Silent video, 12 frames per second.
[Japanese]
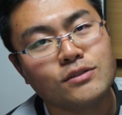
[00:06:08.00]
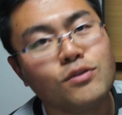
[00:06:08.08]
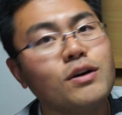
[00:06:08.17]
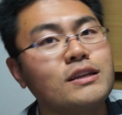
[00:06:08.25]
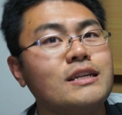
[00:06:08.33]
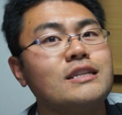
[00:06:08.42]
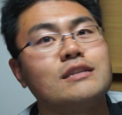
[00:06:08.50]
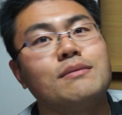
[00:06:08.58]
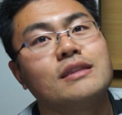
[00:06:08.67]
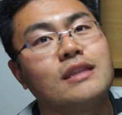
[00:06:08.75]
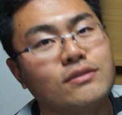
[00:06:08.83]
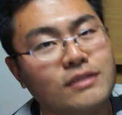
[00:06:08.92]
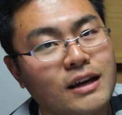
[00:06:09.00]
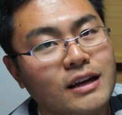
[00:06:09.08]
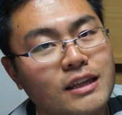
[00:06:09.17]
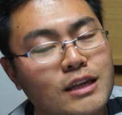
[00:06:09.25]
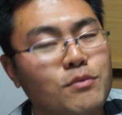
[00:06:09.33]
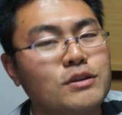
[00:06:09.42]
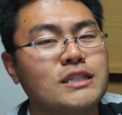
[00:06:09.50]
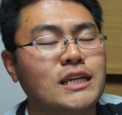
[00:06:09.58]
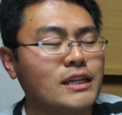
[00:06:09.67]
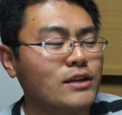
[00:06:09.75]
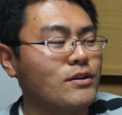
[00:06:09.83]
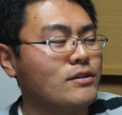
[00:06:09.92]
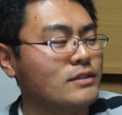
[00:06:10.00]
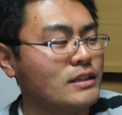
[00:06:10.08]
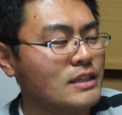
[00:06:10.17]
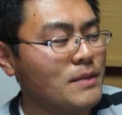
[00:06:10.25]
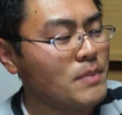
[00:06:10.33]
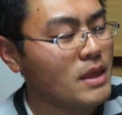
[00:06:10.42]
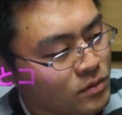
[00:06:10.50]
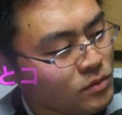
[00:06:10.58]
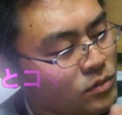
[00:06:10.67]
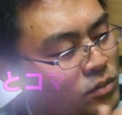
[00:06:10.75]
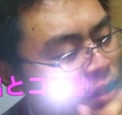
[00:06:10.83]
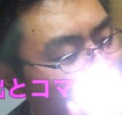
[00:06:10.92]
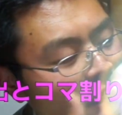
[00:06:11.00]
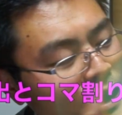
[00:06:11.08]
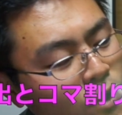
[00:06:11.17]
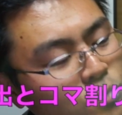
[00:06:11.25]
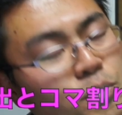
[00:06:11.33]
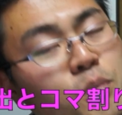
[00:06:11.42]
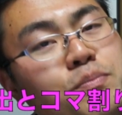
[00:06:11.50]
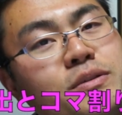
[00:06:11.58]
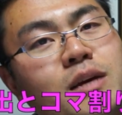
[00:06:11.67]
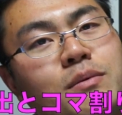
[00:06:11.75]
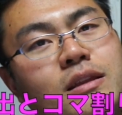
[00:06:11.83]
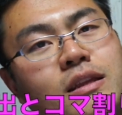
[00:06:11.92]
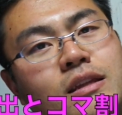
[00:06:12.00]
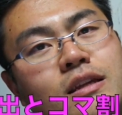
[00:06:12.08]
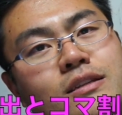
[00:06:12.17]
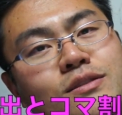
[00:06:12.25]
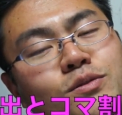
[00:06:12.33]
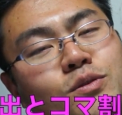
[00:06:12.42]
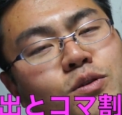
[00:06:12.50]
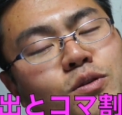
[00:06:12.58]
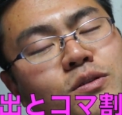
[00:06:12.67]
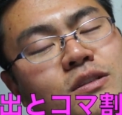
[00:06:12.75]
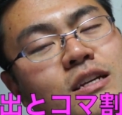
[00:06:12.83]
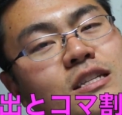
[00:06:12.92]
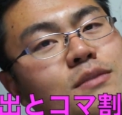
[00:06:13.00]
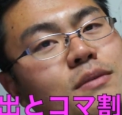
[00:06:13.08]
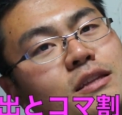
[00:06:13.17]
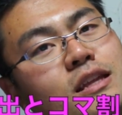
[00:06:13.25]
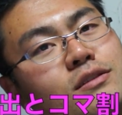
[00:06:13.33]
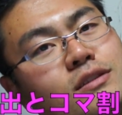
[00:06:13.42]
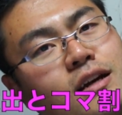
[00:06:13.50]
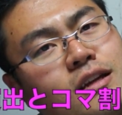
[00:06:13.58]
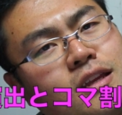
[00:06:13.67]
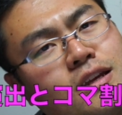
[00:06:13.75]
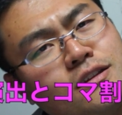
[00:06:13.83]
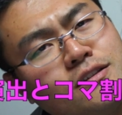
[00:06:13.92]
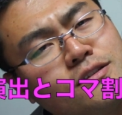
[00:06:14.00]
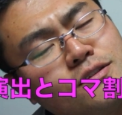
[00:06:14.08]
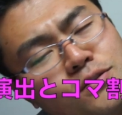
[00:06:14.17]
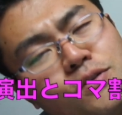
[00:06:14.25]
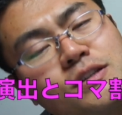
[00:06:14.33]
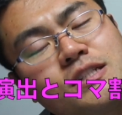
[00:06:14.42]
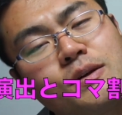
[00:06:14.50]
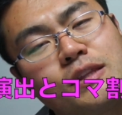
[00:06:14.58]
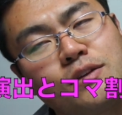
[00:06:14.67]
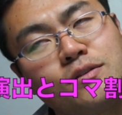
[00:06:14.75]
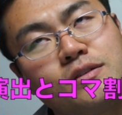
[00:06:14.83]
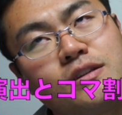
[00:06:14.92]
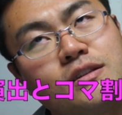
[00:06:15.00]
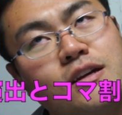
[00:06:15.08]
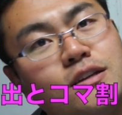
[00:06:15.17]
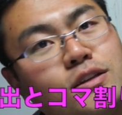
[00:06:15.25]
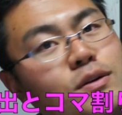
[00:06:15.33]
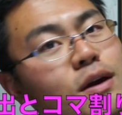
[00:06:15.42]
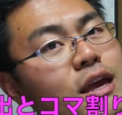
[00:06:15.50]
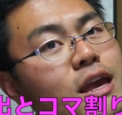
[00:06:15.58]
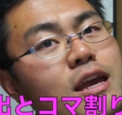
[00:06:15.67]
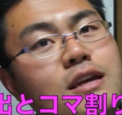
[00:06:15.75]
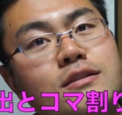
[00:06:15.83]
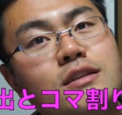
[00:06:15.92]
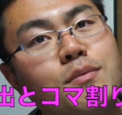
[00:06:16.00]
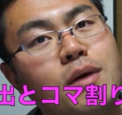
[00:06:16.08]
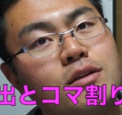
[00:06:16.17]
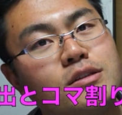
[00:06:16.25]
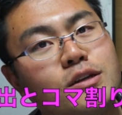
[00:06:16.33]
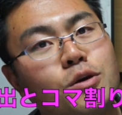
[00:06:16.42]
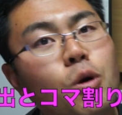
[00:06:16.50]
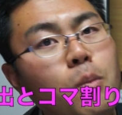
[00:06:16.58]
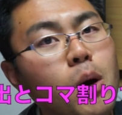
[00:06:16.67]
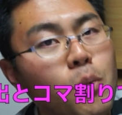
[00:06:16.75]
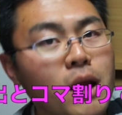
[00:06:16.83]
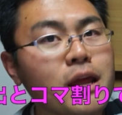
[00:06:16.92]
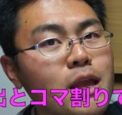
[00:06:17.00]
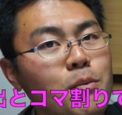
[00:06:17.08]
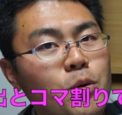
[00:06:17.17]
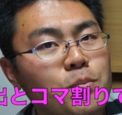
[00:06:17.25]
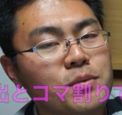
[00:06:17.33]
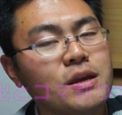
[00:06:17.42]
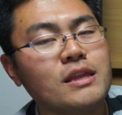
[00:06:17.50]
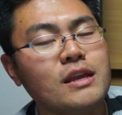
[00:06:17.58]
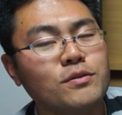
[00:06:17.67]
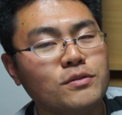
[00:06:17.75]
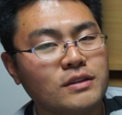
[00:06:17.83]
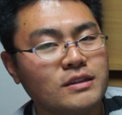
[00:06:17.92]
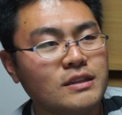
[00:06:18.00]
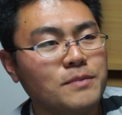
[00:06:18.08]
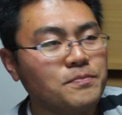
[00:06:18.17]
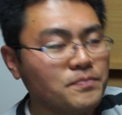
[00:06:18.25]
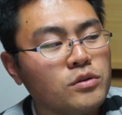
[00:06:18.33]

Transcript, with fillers: そこがセンチメンタルな気持ちにさせてくれるんですね。この絵柄のポップさもあってね、そのセンチメンタルさがね、すごい伝わってくるんです。それは演出でもあるし、コマ割りでも見えてくるんですね。